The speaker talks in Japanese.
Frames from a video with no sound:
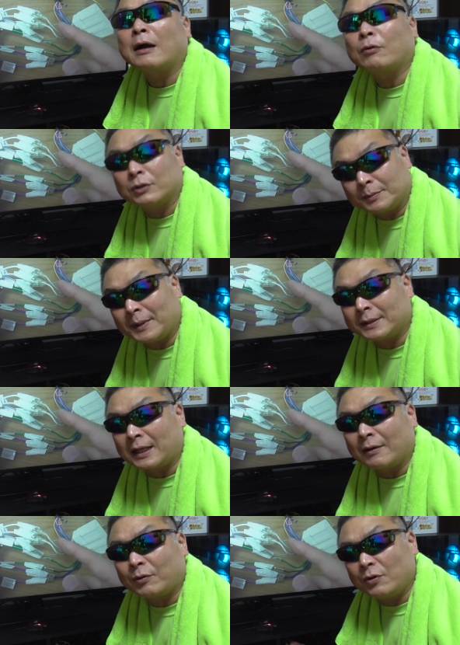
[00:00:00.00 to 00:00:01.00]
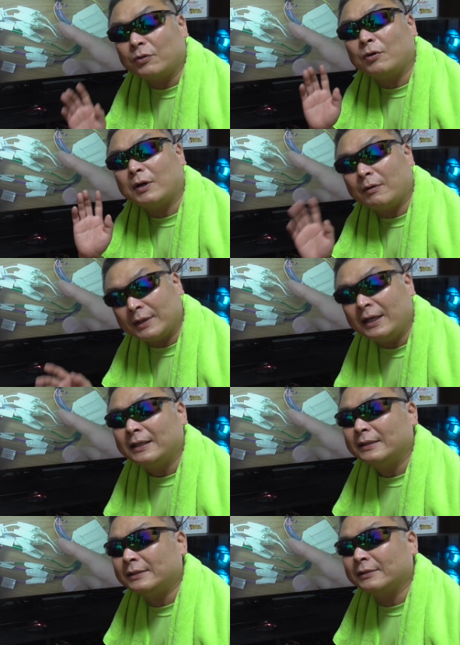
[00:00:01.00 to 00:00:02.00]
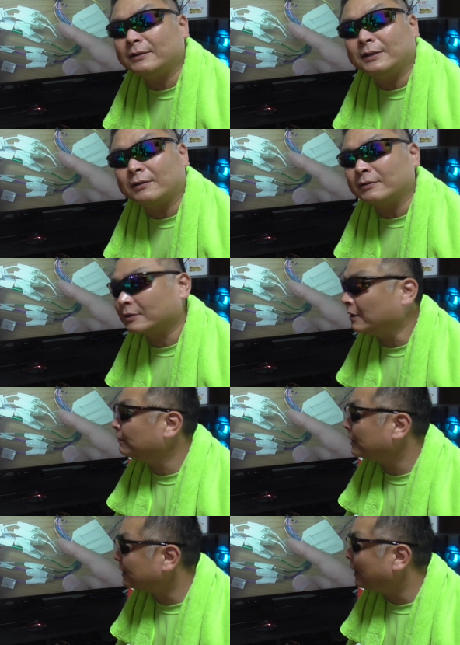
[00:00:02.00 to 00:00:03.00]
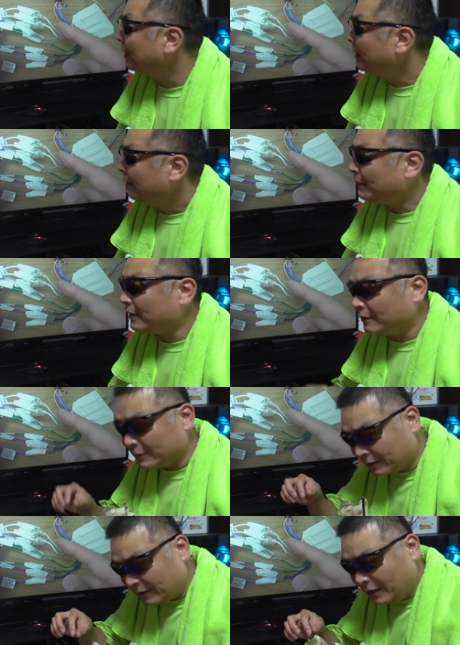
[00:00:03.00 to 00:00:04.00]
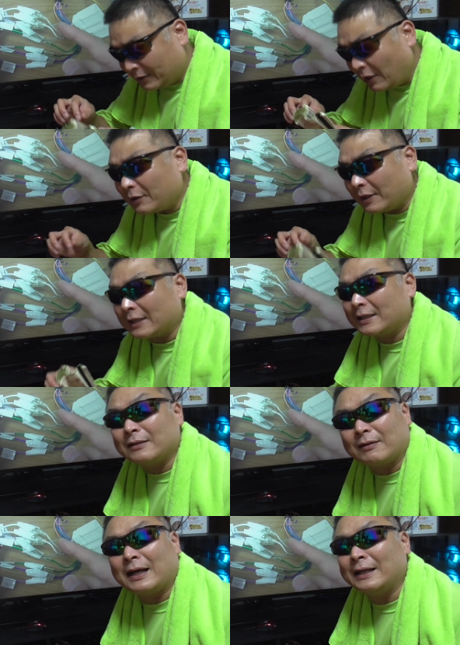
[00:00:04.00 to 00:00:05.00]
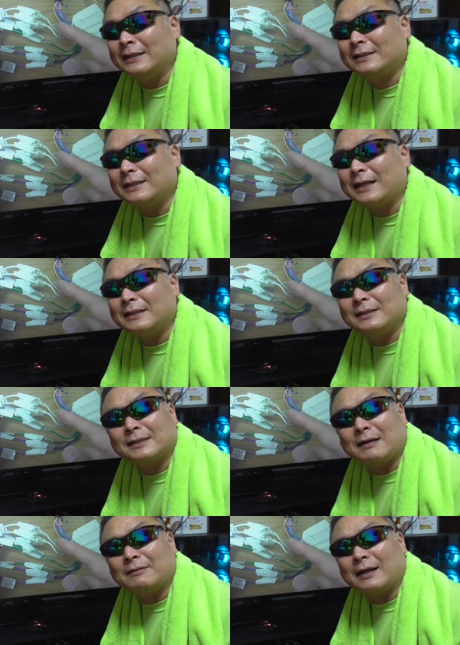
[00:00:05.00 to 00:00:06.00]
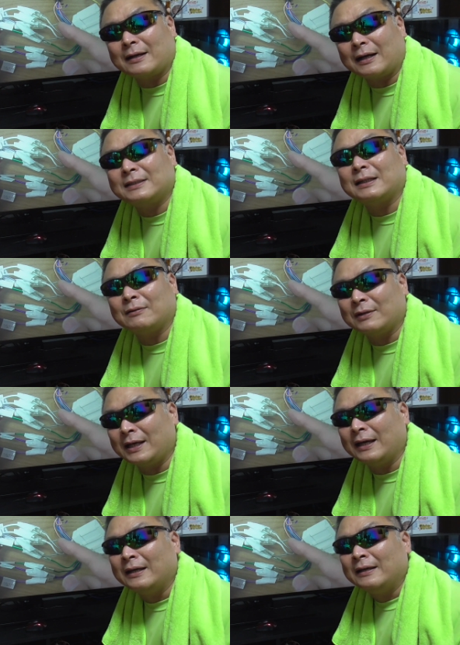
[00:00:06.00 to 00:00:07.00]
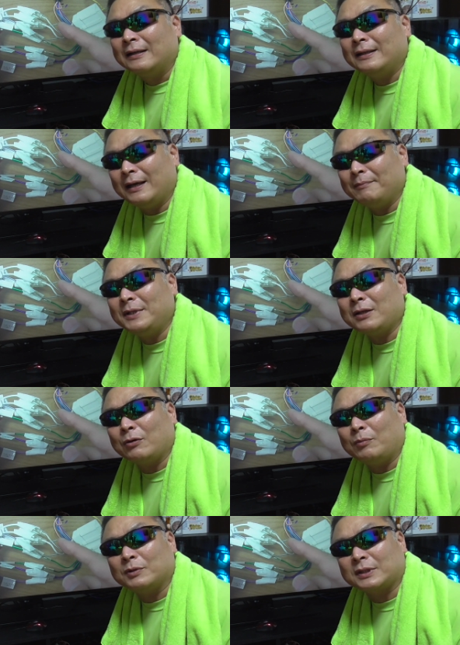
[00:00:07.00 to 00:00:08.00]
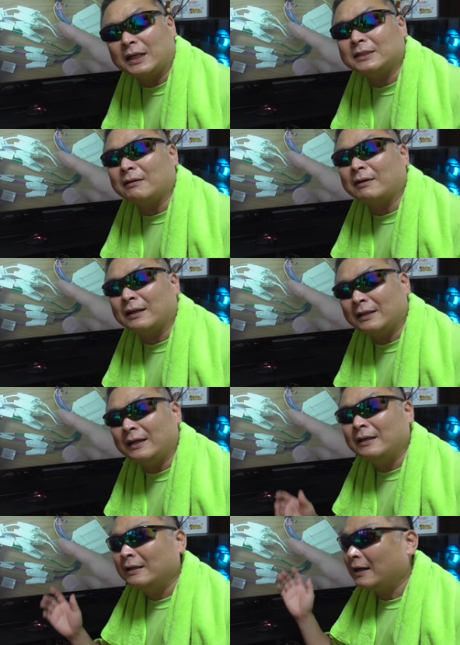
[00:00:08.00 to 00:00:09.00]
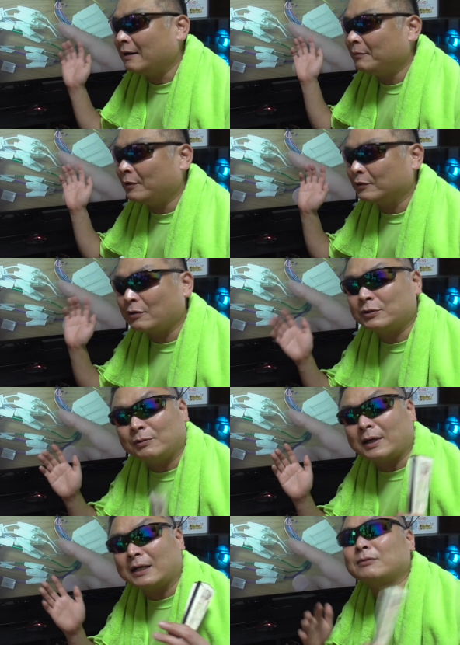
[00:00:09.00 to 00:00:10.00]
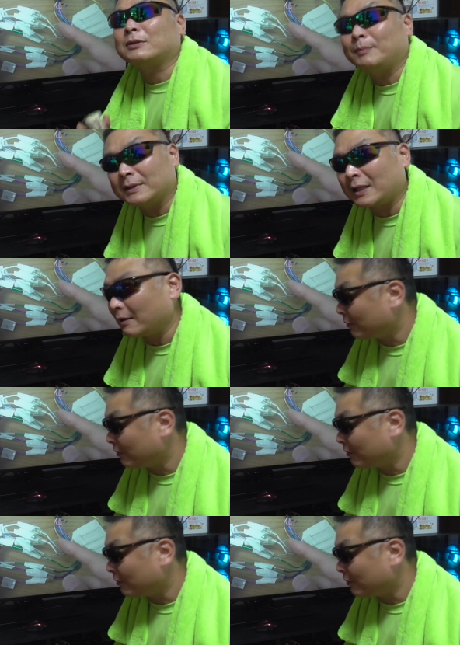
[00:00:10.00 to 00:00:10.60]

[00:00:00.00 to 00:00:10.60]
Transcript: 加工しました。この動画をね、じっくりと作りました。まあ、あの、一個一個やってるとね、あれ1時間2時間ぐらいかかっちゃうので、ね、見てる方も疲れちゃうからね、あもう途中はカットしました、